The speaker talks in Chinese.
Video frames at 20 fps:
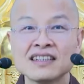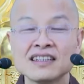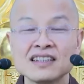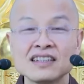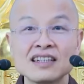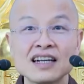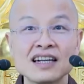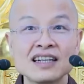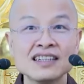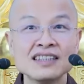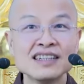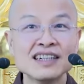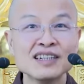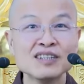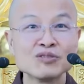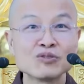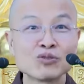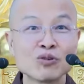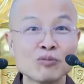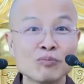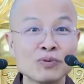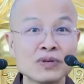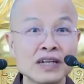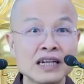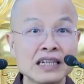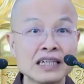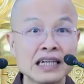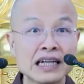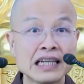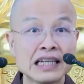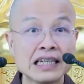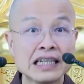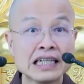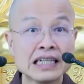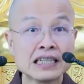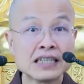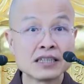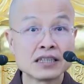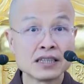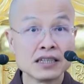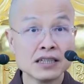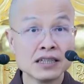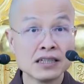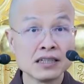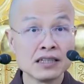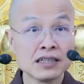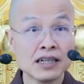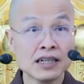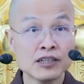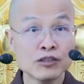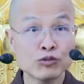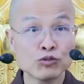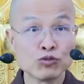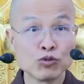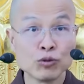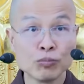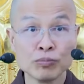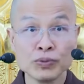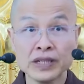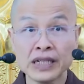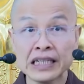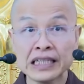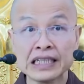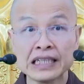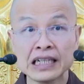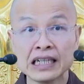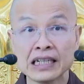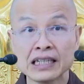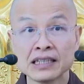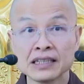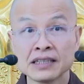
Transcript: 忍人所不能忍，行人所不能行，